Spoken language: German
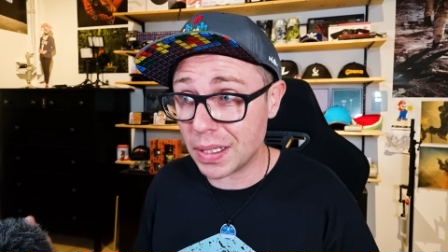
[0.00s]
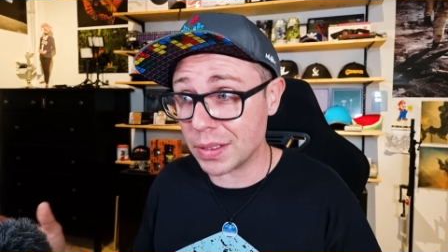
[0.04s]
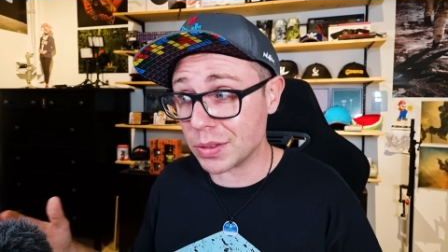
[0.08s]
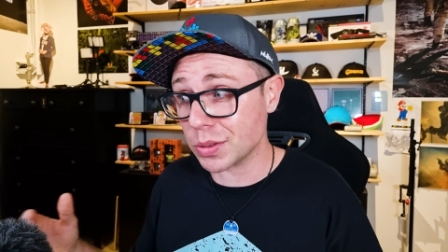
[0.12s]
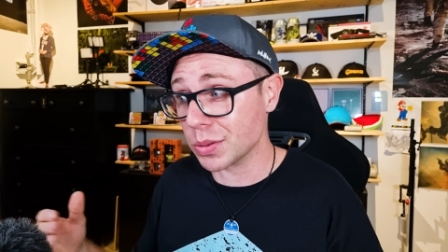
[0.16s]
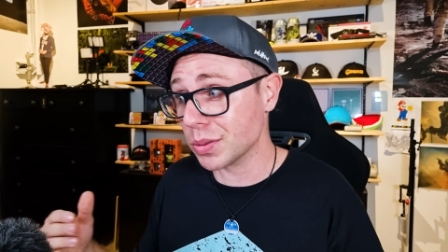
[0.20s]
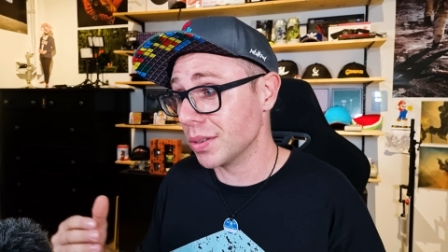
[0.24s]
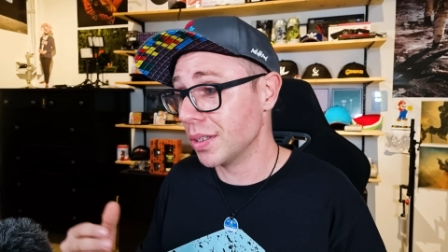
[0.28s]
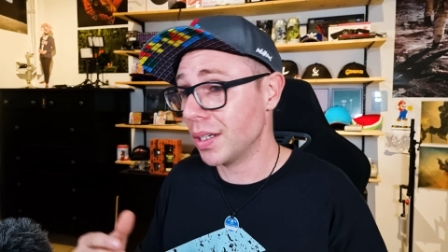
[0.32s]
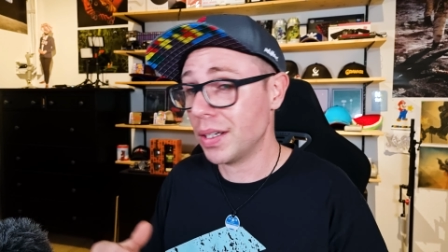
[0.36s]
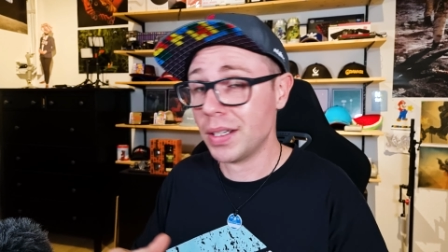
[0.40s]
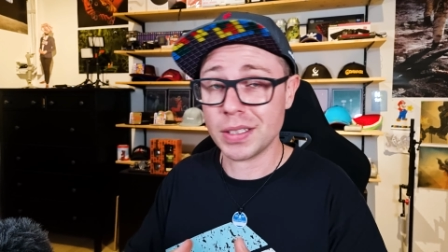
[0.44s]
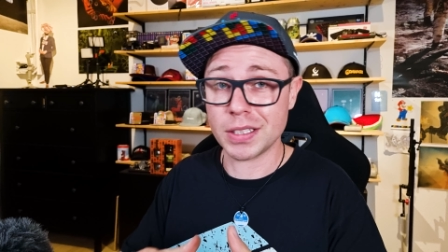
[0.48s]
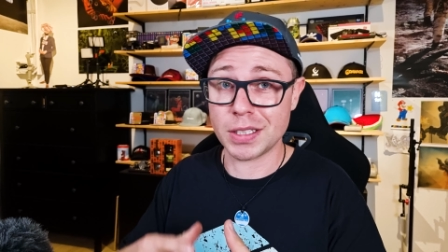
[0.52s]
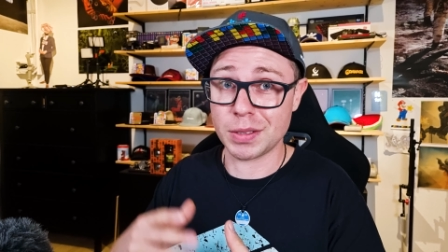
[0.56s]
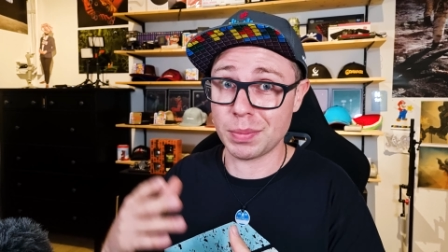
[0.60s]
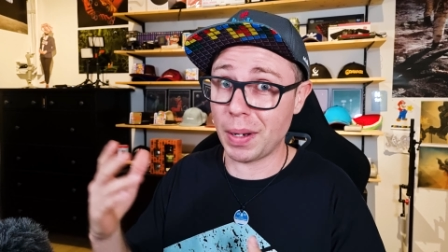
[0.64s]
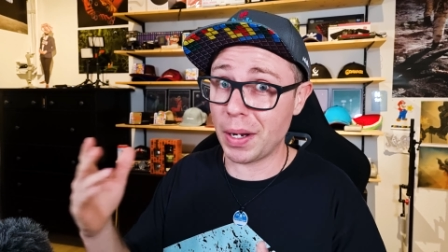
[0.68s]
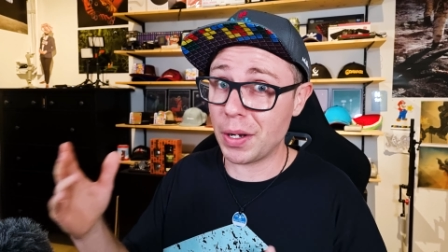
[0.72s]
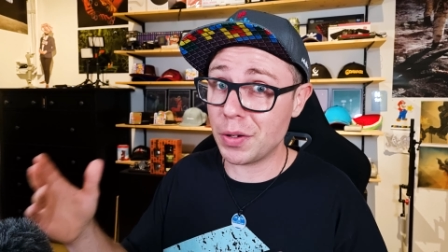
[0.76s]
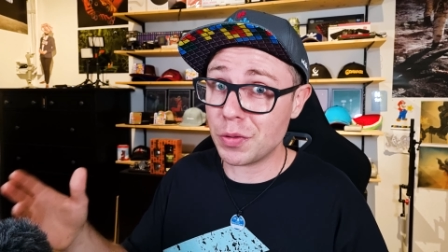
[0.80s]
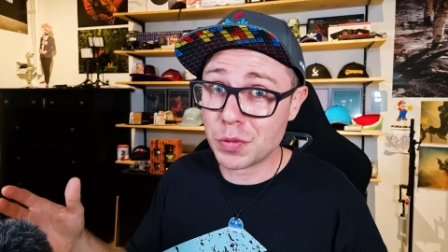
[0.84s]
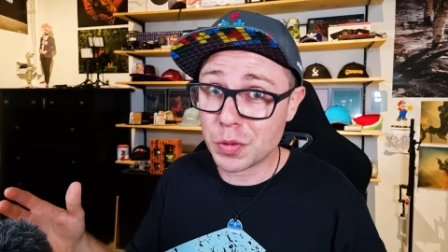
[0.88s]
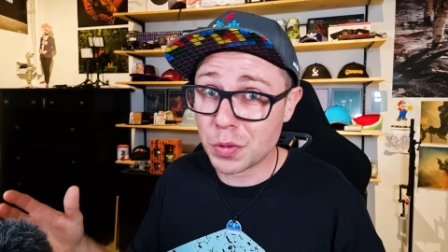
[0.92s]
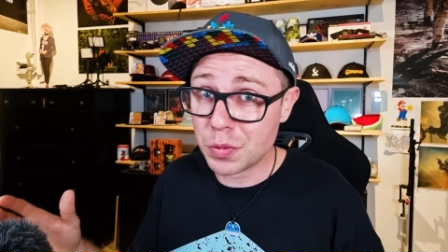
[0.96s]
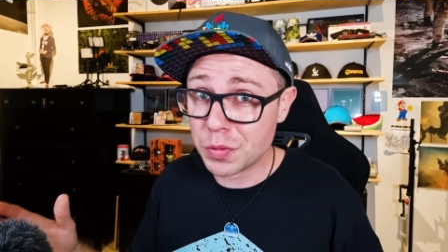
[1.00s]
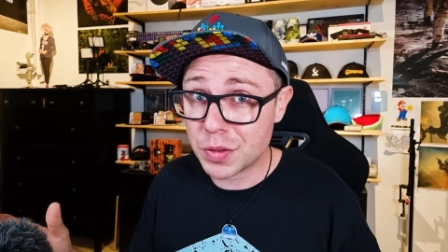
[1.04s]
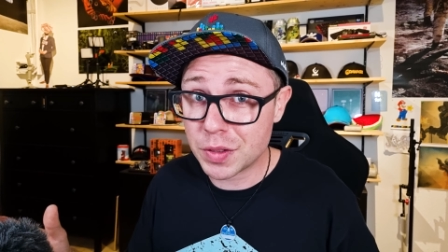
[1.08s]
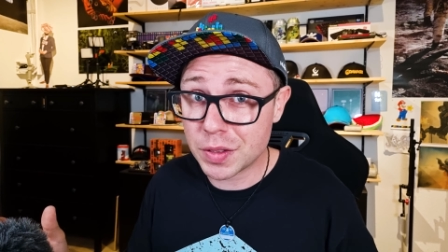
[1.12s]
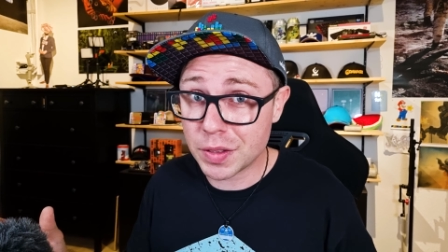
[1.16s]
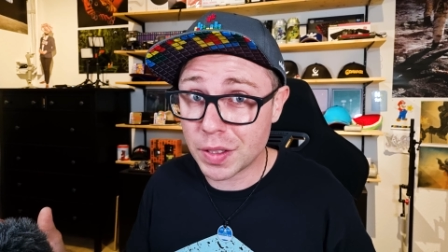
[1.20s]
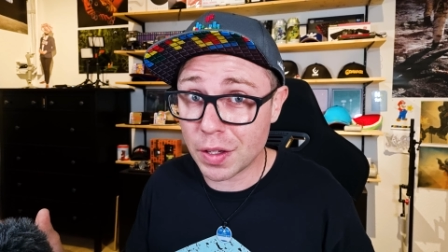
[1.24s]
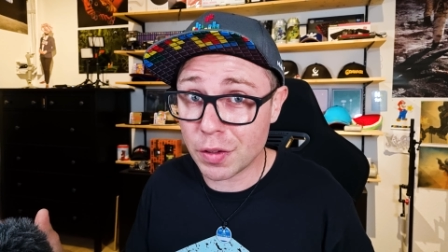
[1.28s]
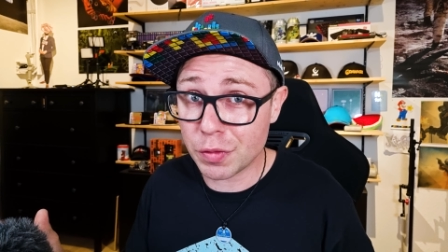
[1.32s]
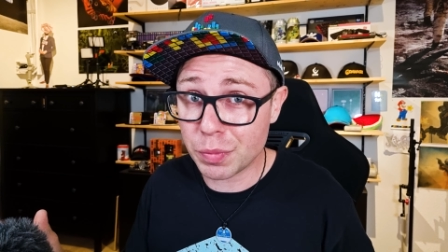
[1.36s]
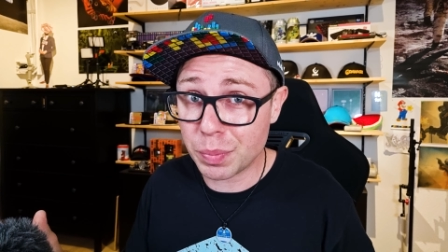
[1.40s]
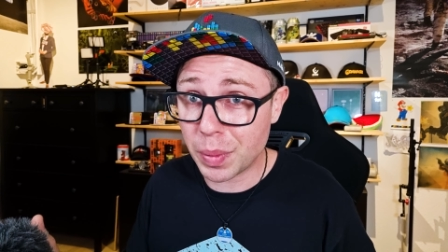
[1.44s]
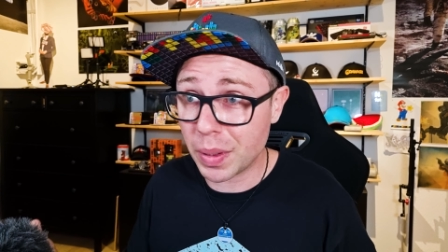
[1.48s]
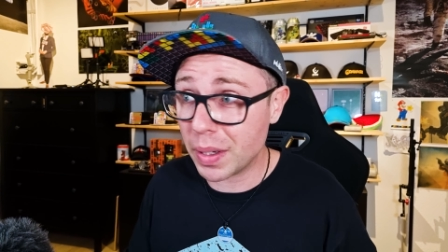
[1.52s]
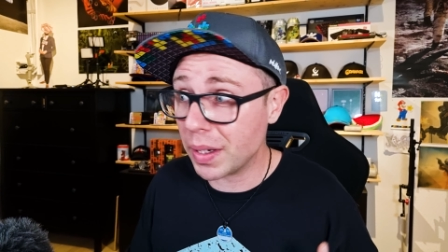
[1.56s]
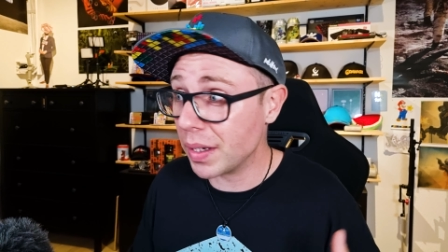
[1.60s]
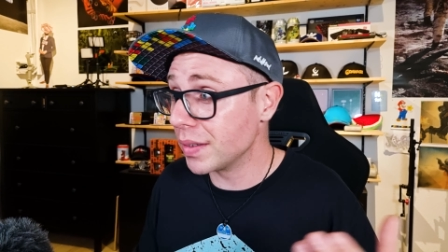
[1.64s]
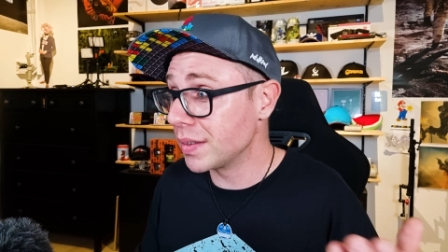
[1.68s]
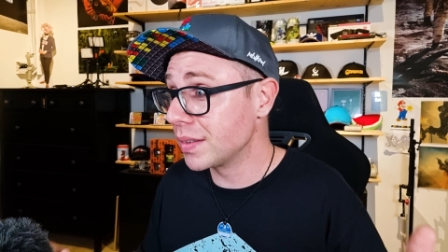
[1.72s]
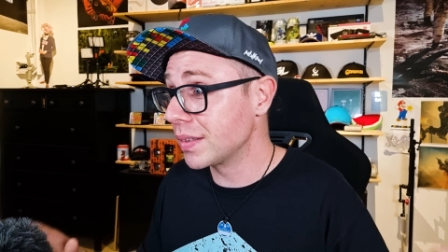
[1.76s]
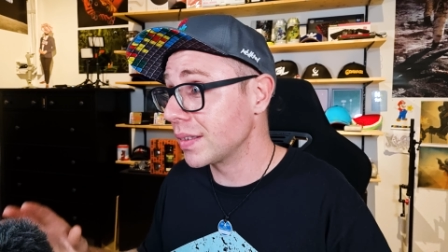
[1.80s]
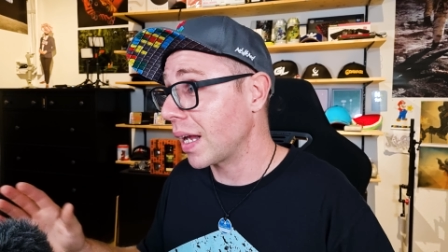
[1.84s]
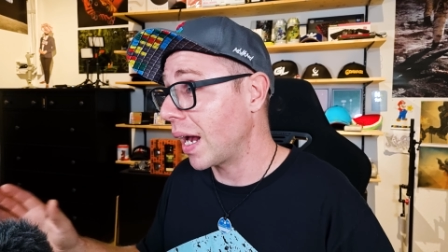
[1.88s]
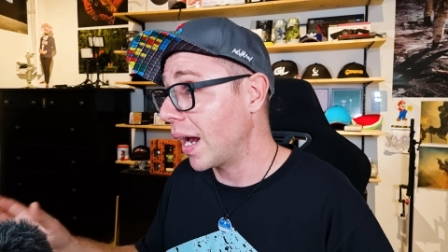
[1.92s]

also 52 FPS,